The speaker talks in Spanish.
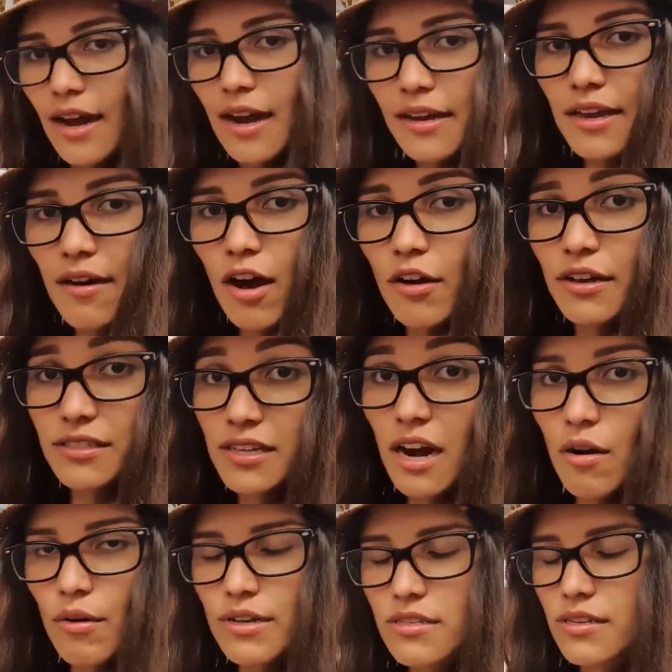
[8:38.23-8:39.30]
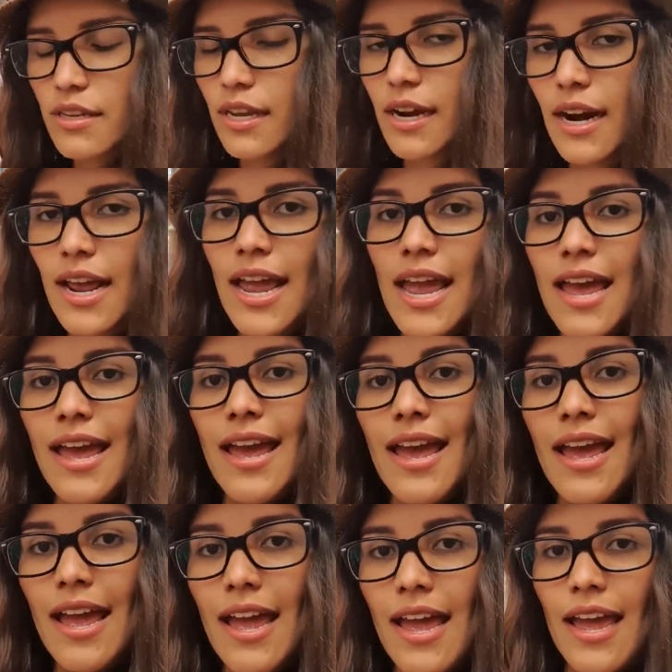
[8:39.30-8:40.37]
aquí abajo, ya se los voy a enseñar.
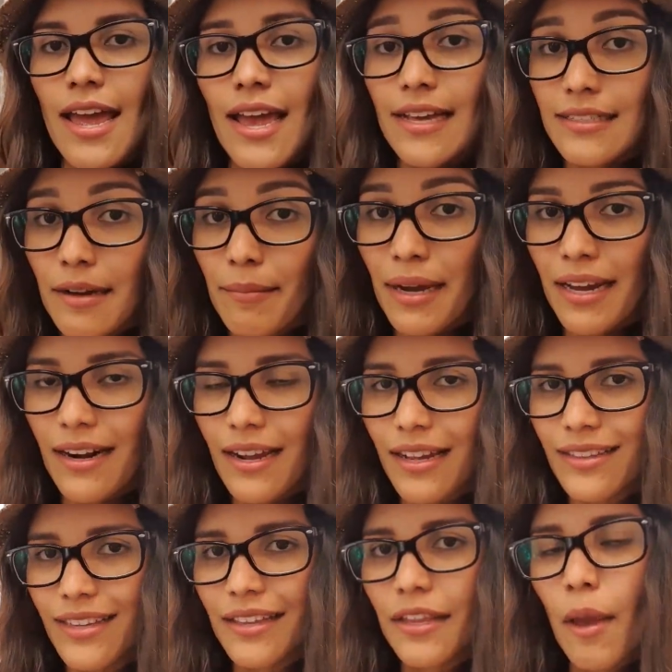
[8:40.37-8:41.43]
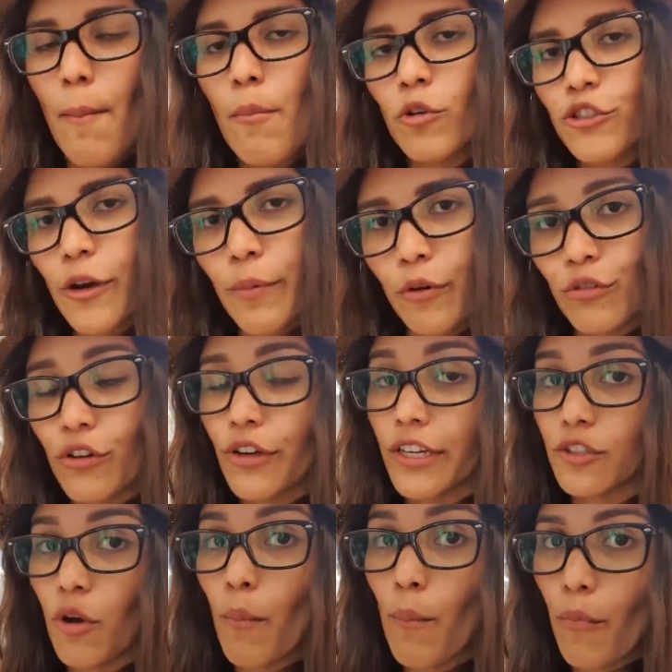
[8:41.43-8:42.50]
Esa marca tiene muchos productos que
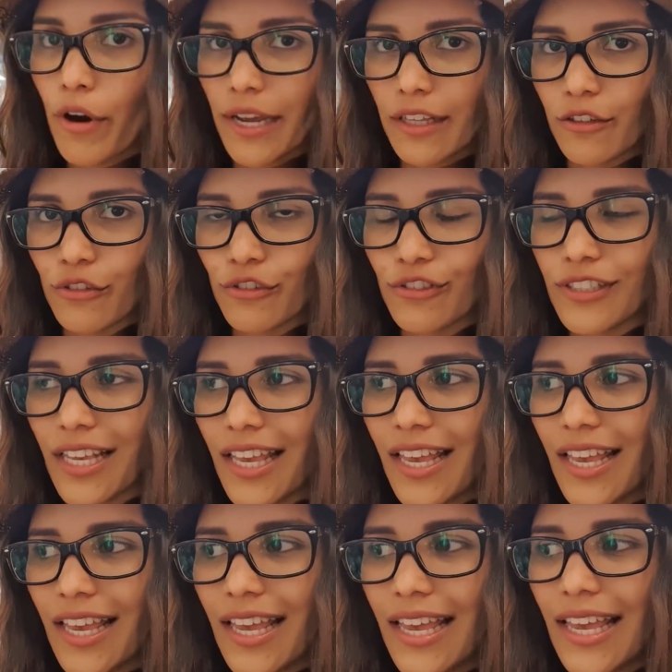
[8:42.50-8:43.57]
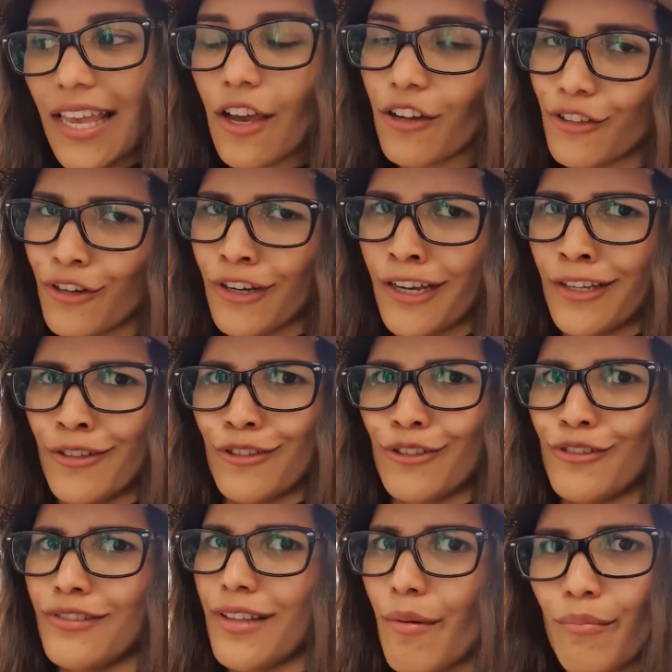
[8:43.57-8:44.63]
son buenos y otros que no
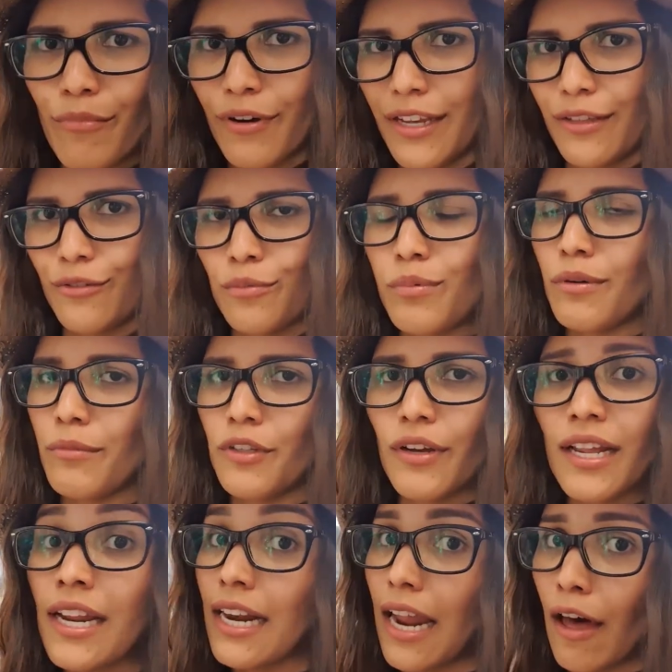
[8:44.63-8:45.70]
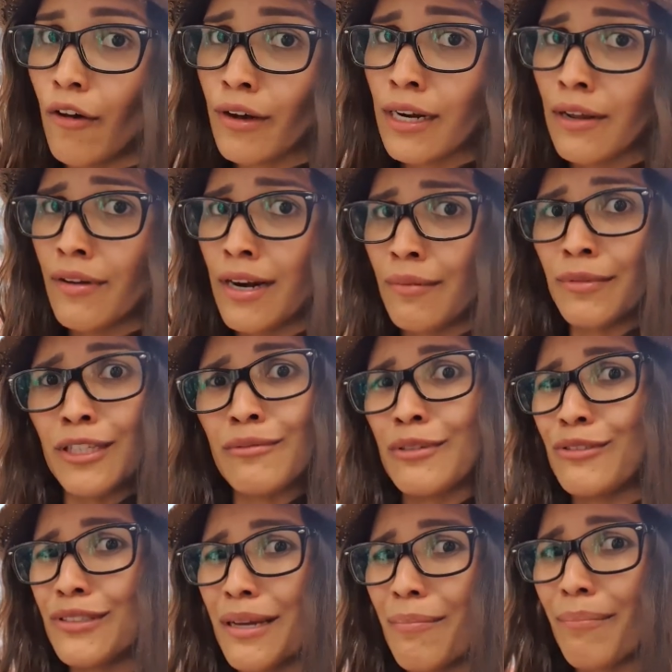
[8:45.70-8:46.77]
son tan buenos. Por lo menos el helado clever a mí no me
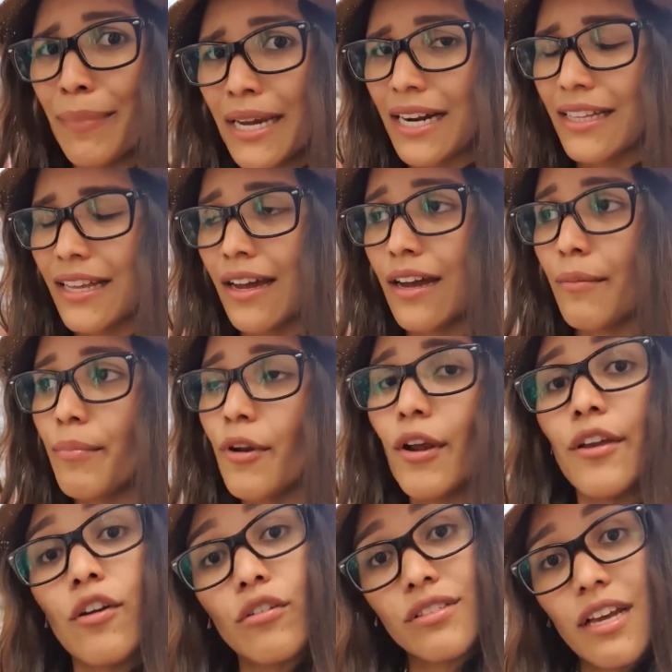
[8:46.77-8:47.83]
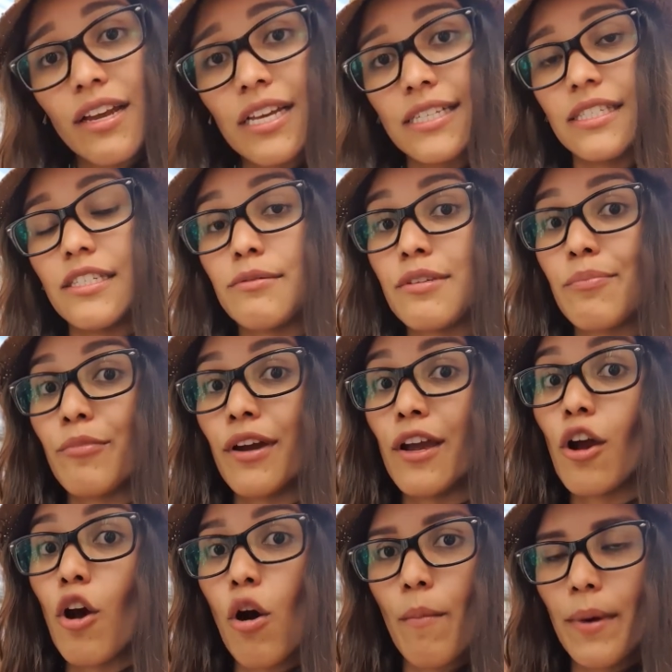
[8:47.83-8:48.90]
gusta para nada, pero hay cosas que sí se pueden
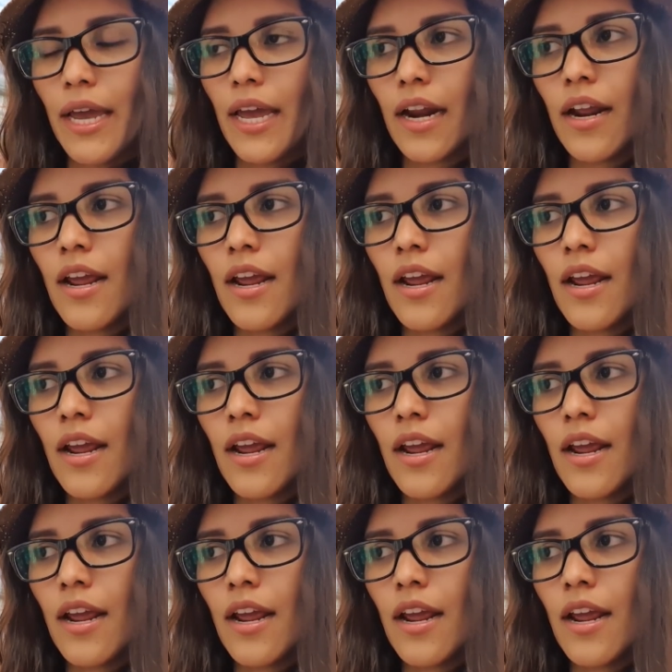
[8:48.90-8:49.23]
comer